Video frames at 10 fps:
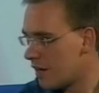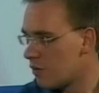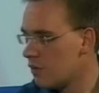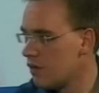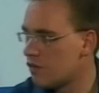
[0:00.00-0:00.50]

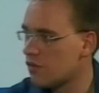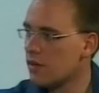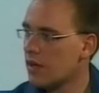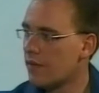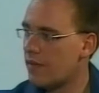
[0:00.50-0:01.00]
com isso,
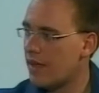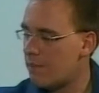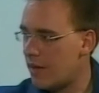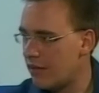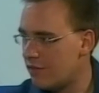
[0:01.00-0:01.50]
de
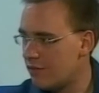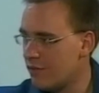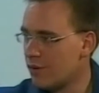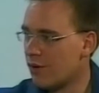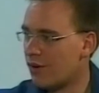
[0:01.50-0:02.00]
repente
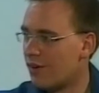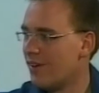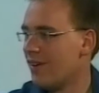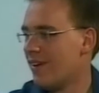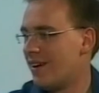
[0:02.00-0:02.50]
virou
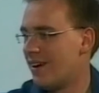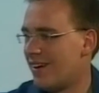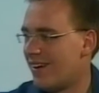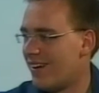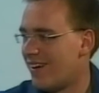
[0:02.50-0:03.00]

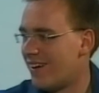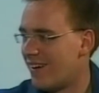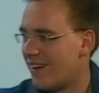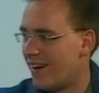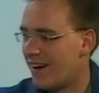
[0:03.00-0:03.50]
a,
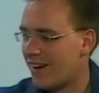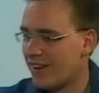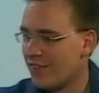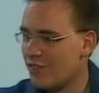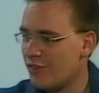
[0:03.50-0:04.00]
a
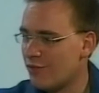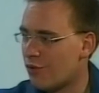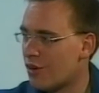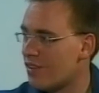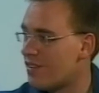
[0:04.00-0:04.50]
grande
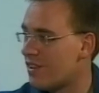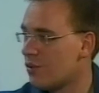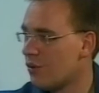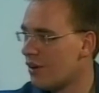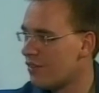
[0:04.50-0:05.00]

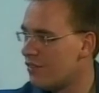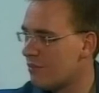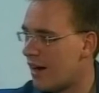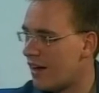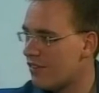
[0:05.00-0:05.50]
fornecedora de
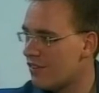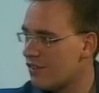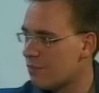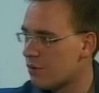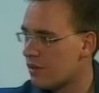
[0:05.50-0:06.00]
imagens
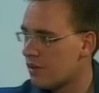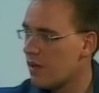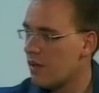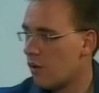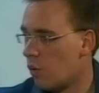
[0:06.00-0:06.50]
por,
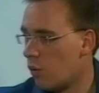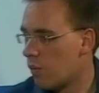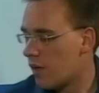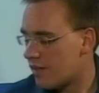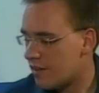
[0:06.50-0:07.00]
ou
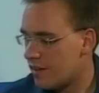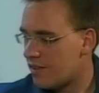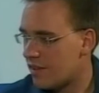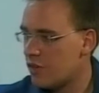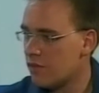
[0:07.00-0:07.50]
essa
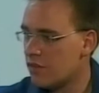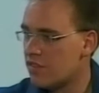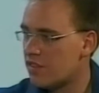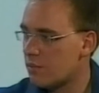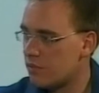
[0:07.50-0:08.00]
iniciativa de
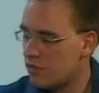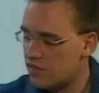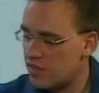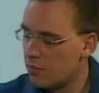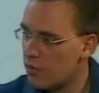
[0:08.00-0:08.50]

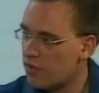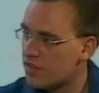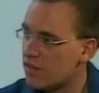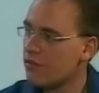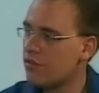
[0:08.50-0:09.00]

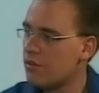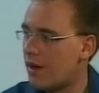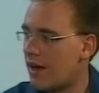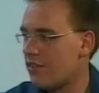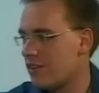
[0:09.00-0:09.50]
distribuição de
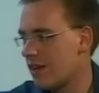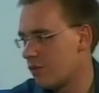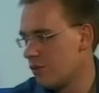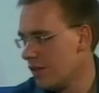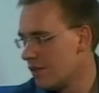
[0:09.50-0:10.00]
imagens
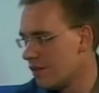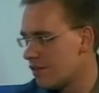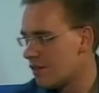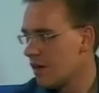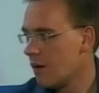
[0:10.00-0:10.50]

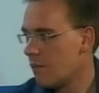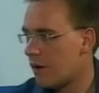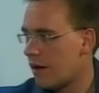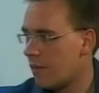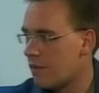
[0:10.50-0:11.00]
gratuitas
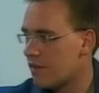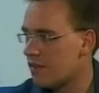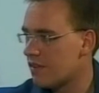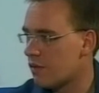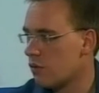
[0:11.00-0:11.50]
para
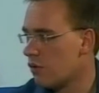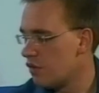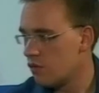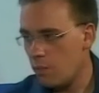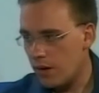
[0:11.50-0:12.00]

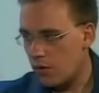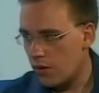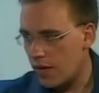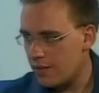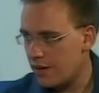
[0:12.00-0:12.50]
pesquisadores ou para
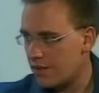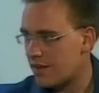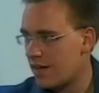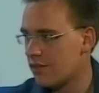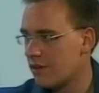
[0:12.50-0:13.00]
qualquer
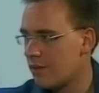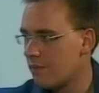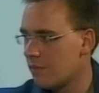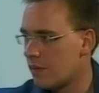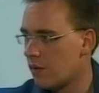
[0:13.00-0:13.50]
interessado, né?
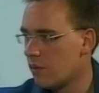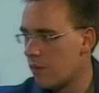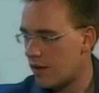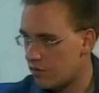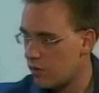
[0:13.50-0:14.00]
Então, o
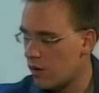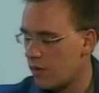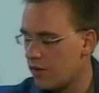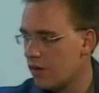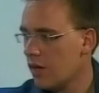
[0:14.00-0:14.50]
Brasil
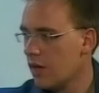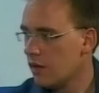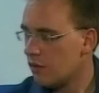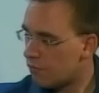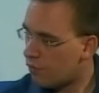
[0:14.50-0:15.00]
realmente,
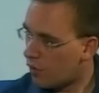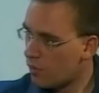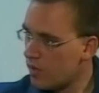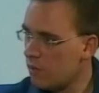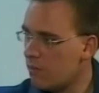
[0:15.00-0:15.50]
fora o
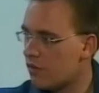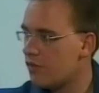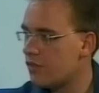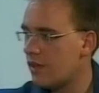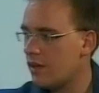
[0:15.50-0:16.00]
INPE, a
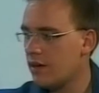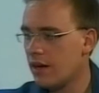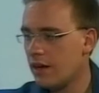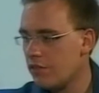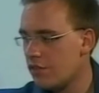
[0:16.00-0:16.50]
gente tem
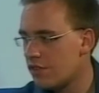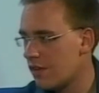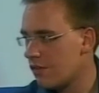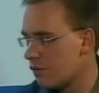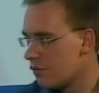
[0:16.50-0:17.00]
grandes
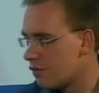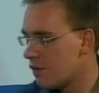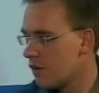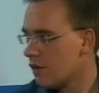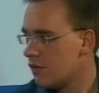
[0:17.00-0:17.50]
centros
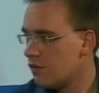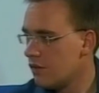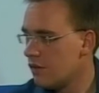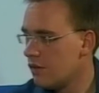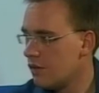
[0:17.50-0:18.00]

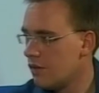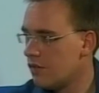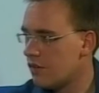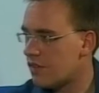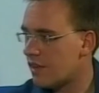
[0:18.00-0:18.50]
de,
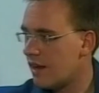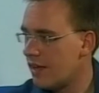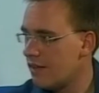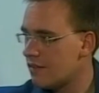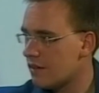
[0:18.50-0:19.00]
de
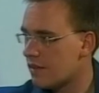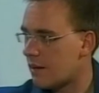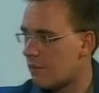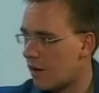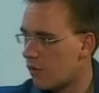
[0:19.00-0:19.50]
excelência que
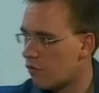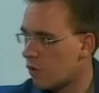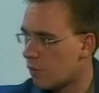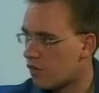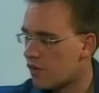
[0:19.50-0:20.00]
trabalham com
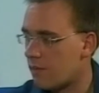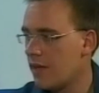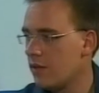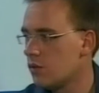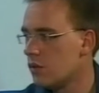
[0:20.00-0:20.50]

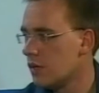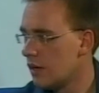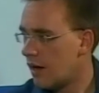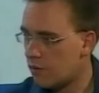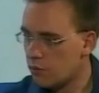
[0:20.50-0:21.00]
geoprocessamento,
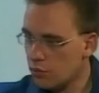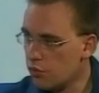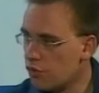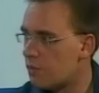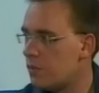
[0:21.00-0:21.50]
a
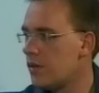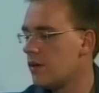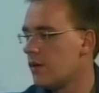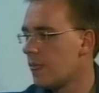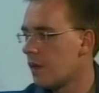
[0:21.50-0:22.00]
USP,
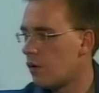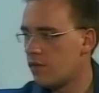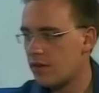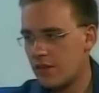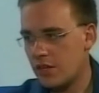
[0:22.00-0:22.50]
a
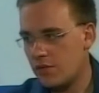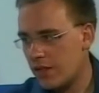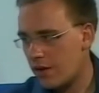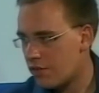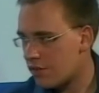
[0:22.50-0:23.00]
Universidade
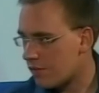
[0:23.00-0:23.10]
Federal de São